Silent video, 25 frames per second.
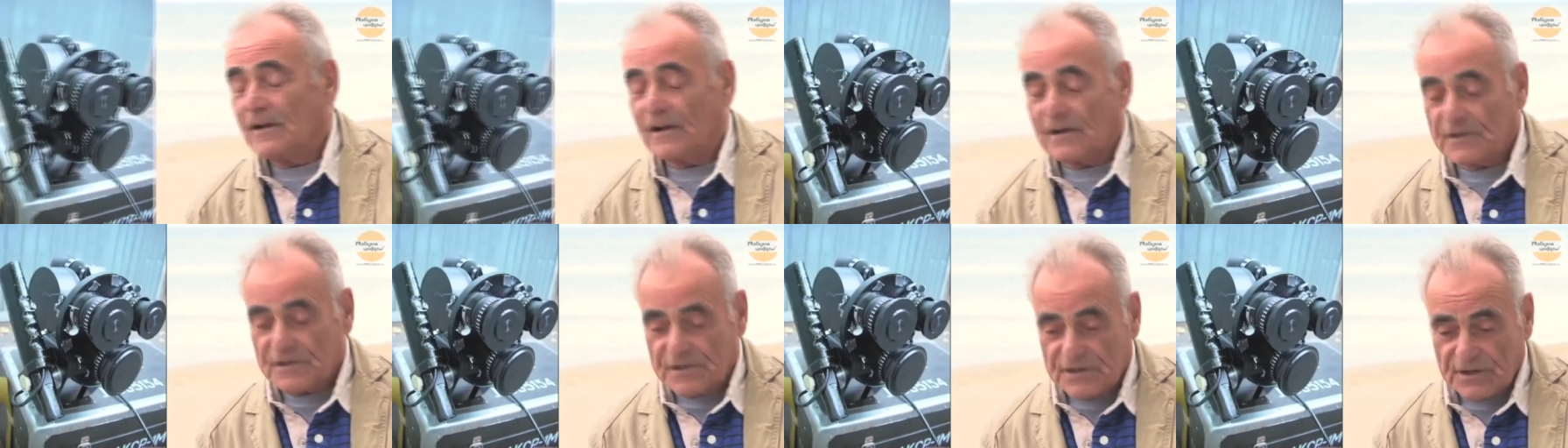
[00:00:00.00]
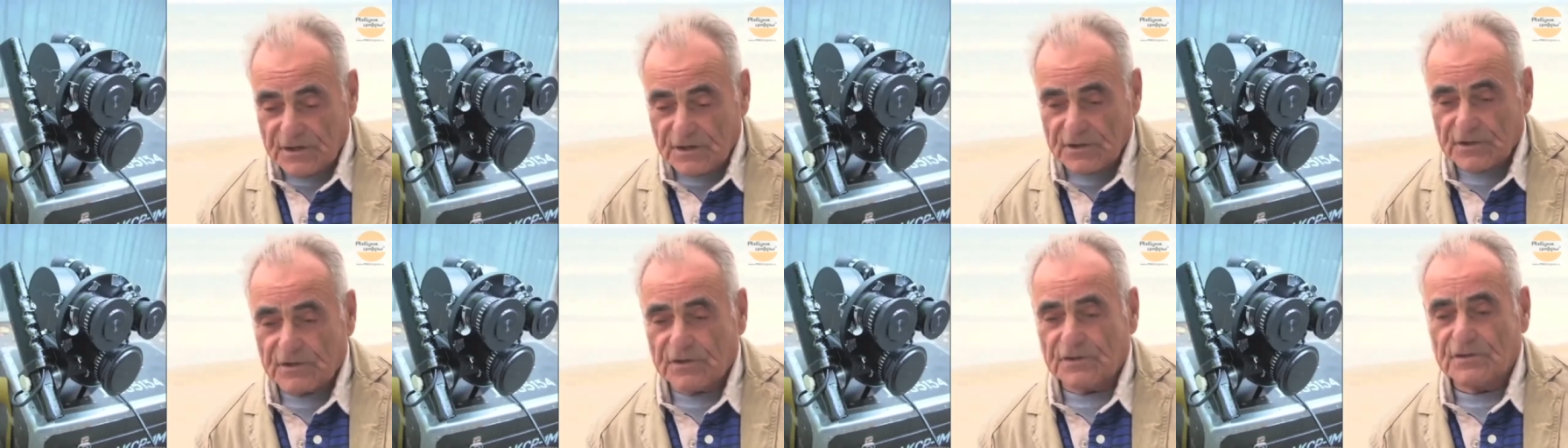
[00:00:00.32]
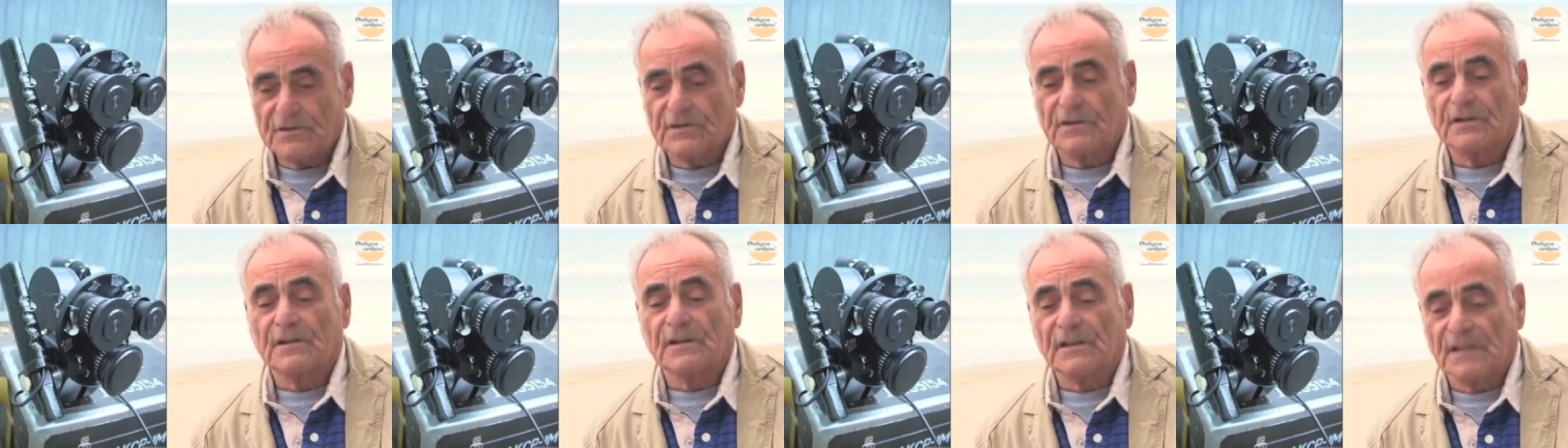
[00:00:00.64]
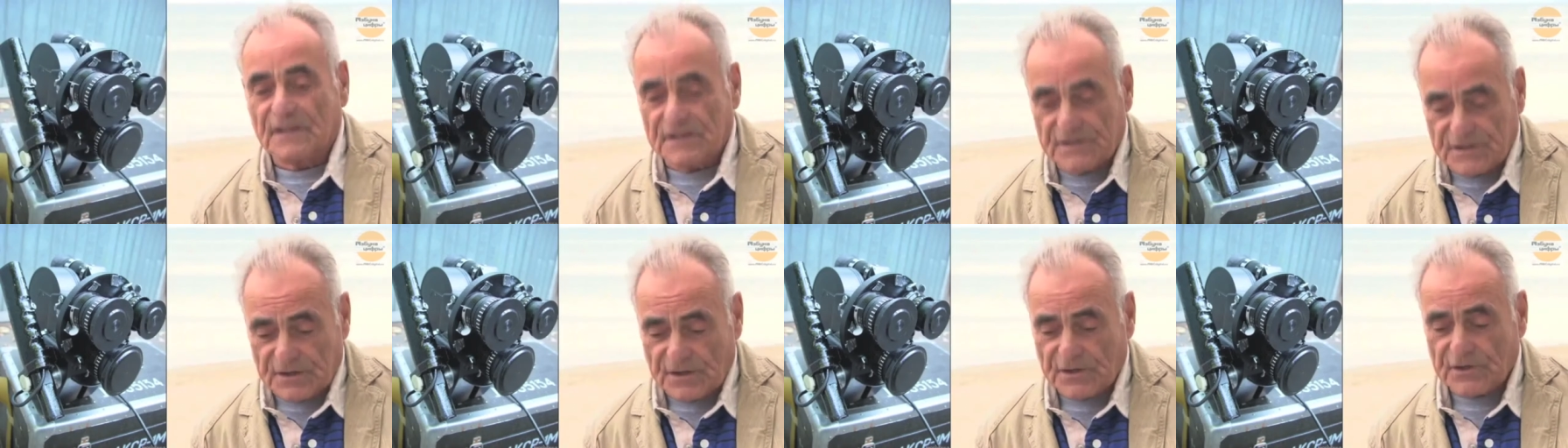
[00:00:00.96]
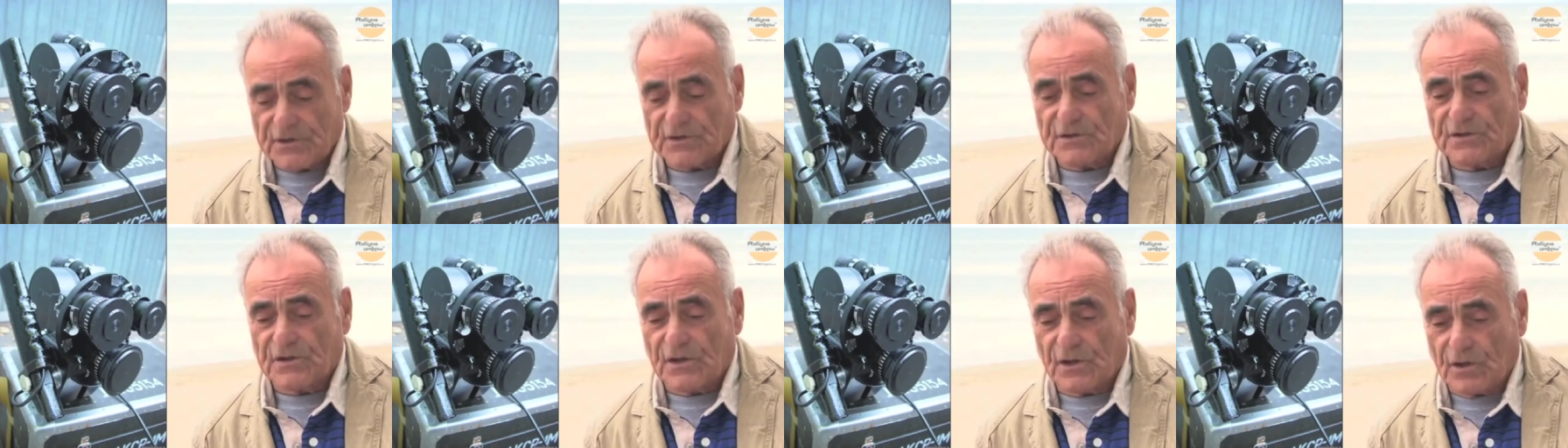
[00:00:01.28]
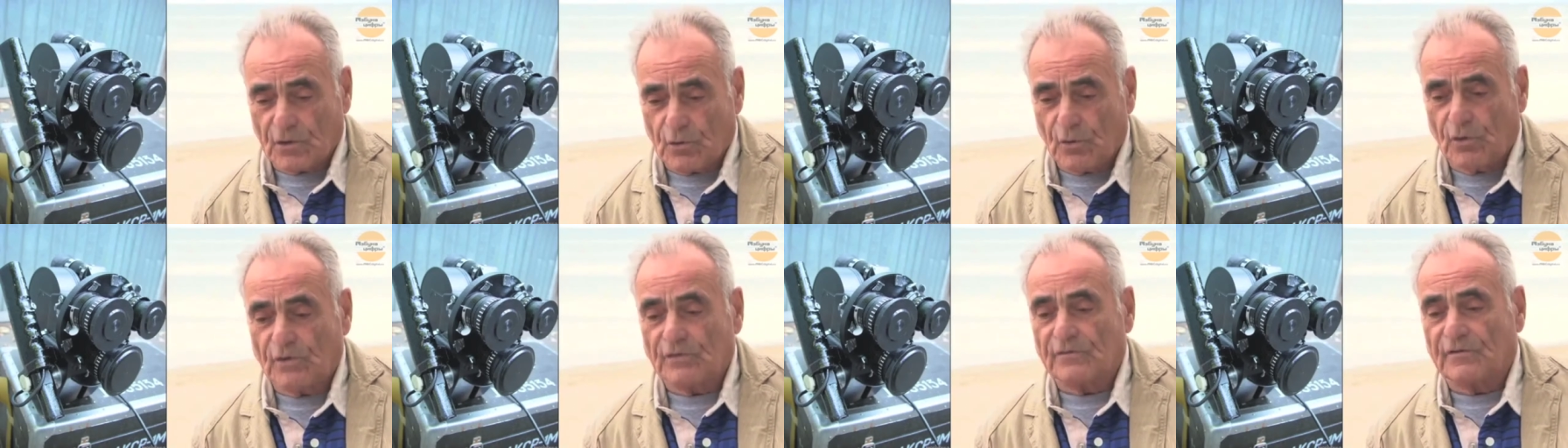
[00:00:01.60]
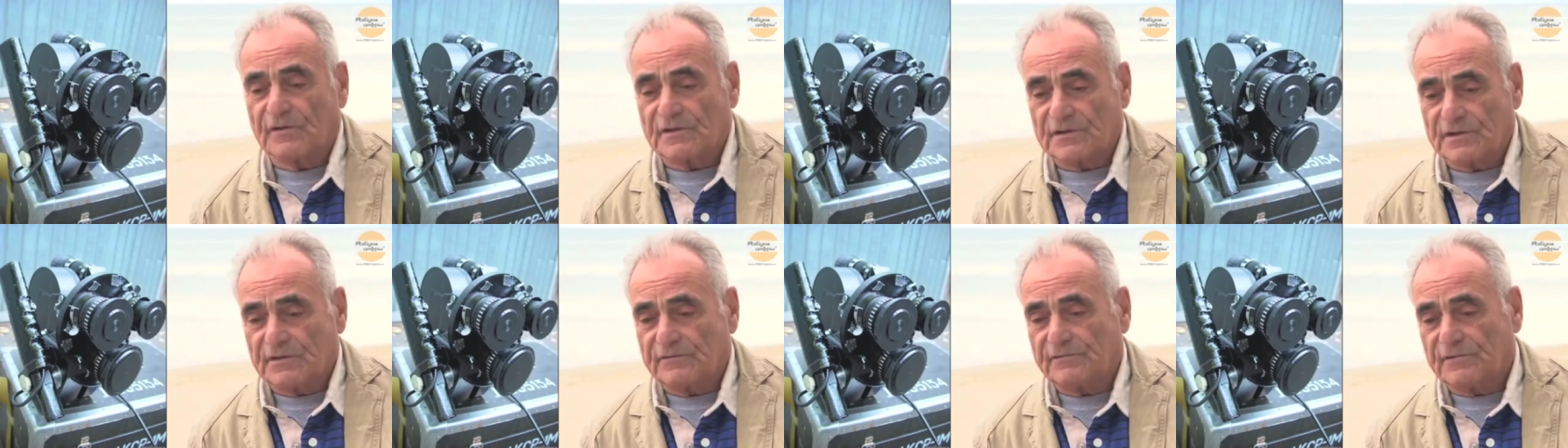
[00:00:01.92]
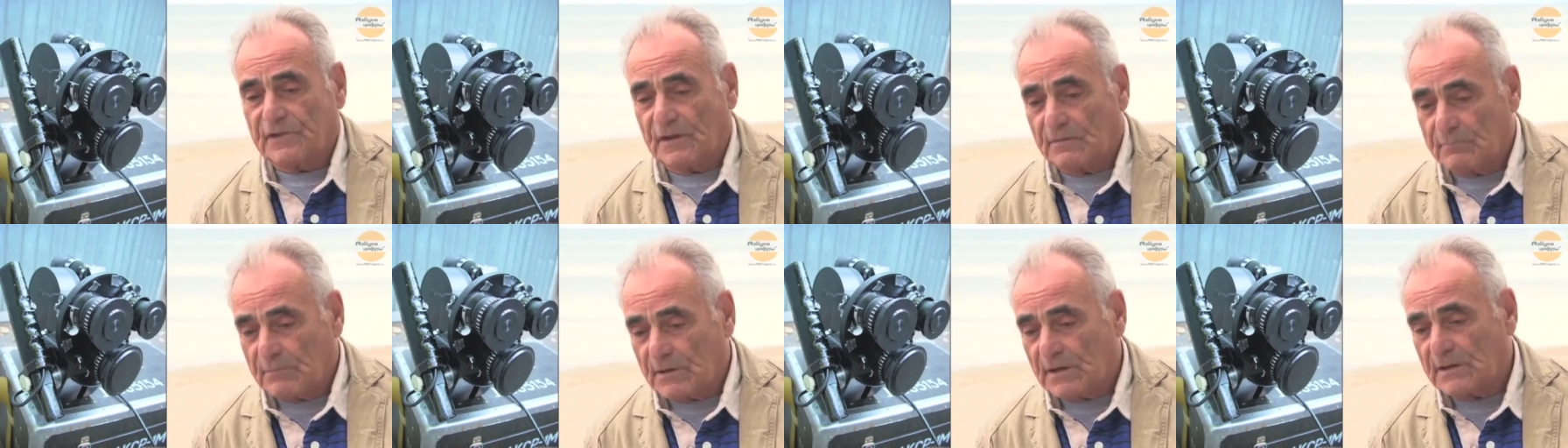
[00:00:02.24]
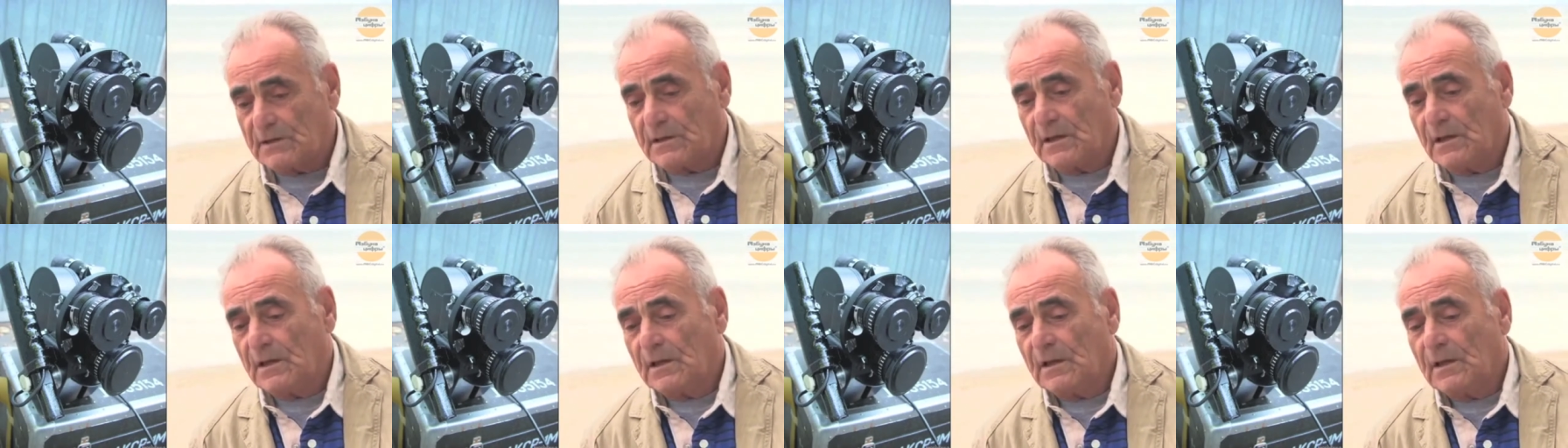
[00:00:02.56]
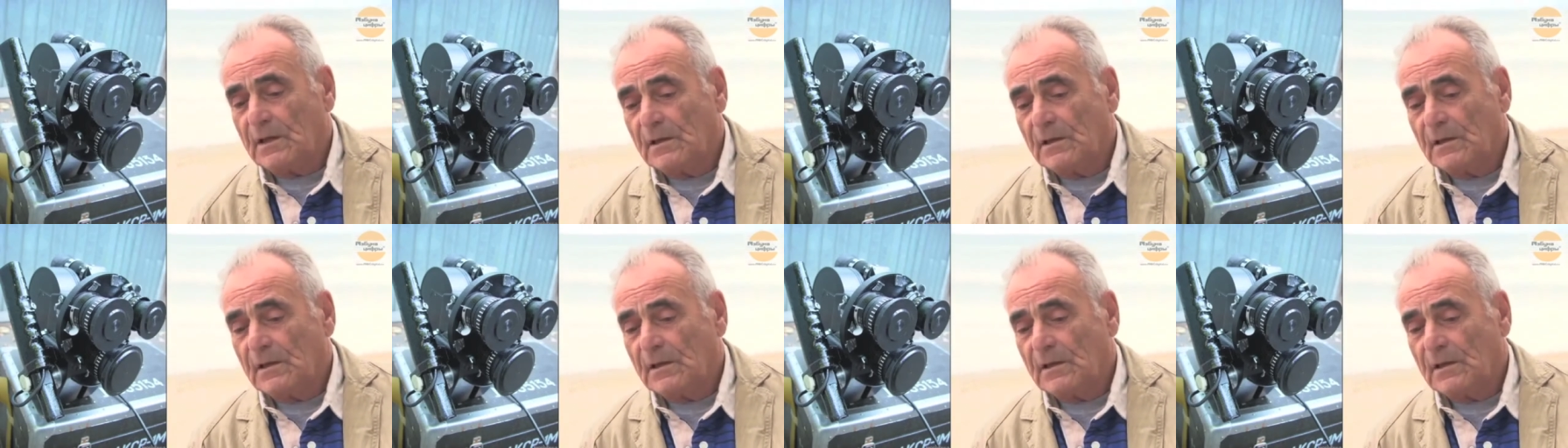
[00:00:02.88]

Классический, классический конвас автомат